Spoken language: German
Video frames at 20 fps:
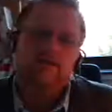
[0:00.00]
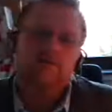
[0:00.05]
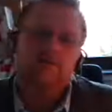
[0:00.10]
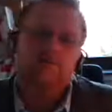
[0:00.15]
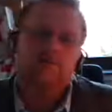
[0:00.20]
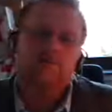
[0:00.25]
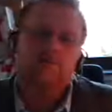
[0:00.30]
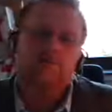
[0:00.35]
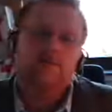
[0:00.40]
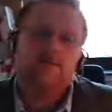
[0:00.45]

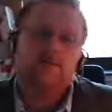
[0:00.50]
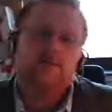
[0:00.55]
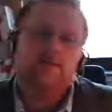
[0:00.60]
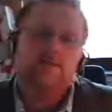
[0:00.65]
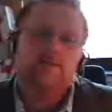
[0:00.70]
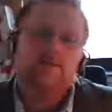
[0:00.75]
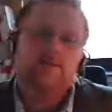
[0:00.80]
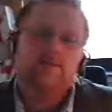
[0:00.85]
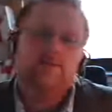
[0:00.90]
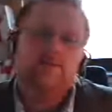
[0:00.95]
dass ich mir
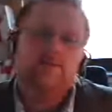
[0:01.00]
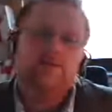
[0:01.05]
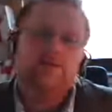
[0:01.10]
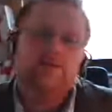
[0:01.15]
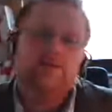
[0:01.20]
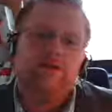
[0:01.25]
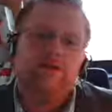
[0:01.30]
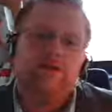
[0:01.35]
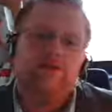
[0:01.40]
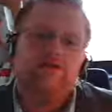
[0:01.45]
gesagt habe,
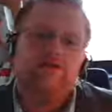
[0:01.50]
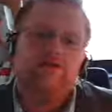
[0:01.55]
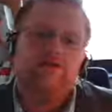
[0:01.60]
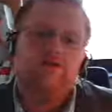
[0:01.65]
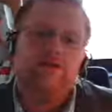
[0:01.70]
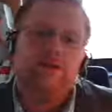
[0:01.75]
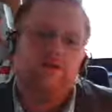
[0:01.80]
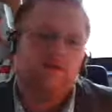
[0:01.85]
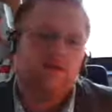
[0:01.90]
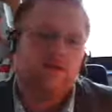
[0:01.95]
ach
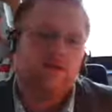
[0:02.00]
wisst ihr